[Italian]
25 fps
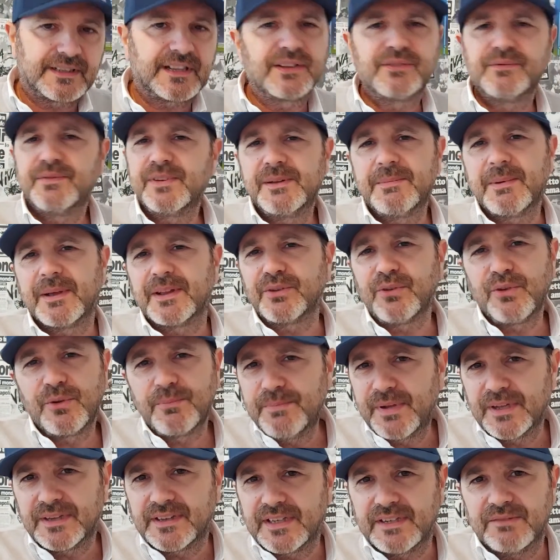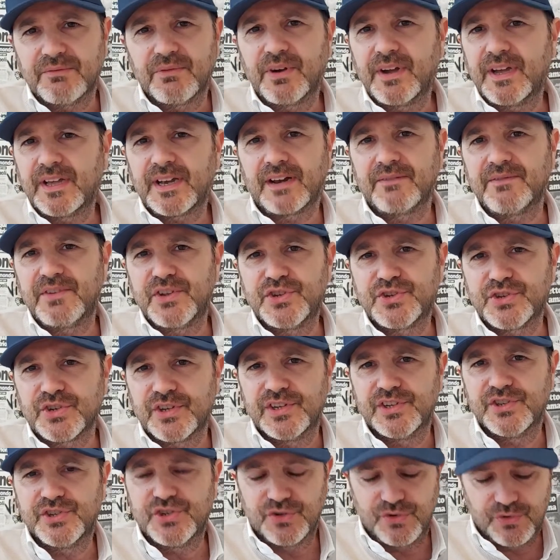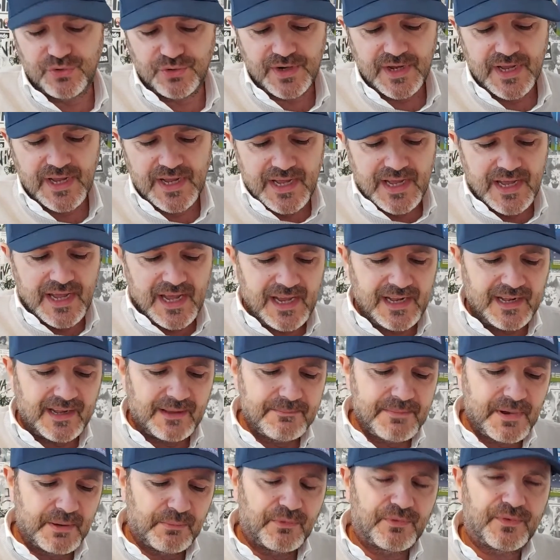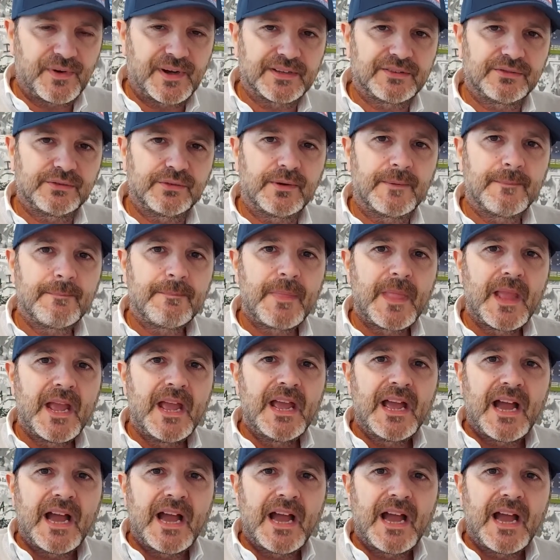Tanto, vi ripeto, l'obiettivo era vincere il girone e l'abbiamo fatto.